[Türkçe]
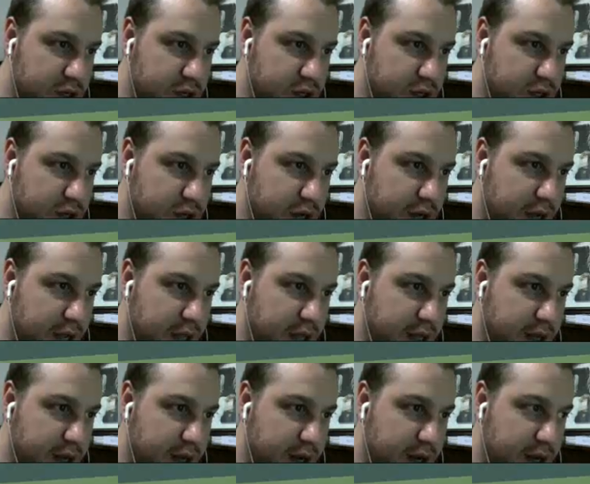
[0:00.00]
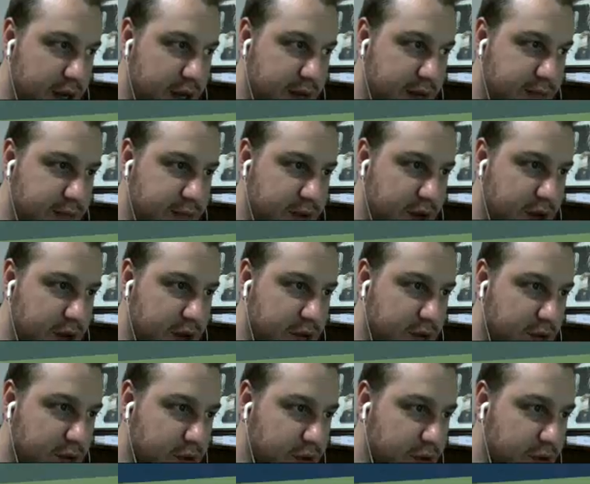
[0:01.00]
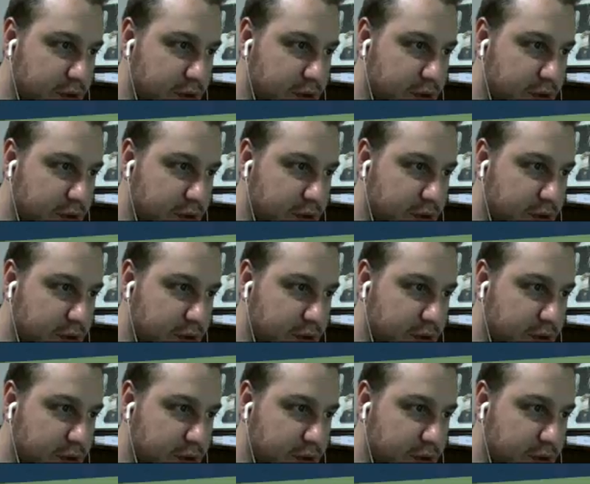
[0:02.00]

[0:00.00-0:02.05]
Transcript: Şöyle getirelim, buraya koy.